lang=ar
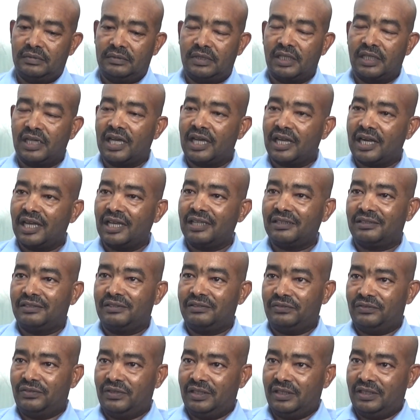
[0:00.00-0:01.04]
ترعرعت
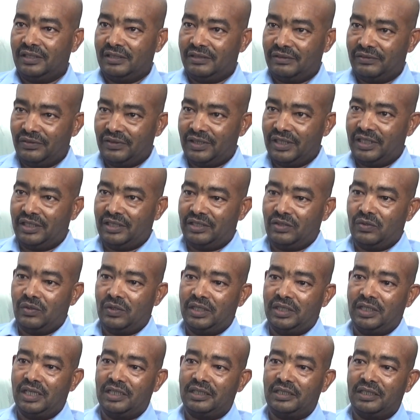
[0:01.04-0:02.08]
في في
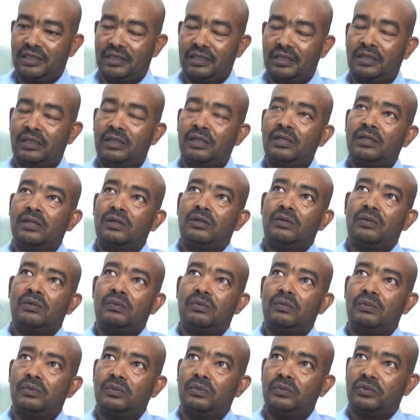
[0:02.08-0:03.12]
دولة قطر
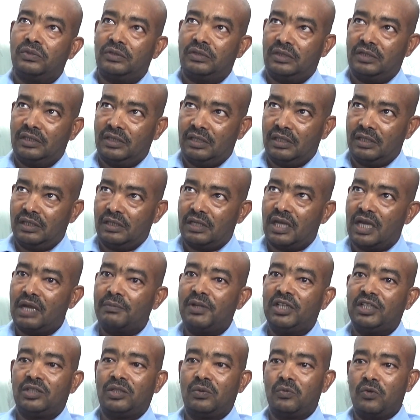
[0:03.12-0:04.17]
عملت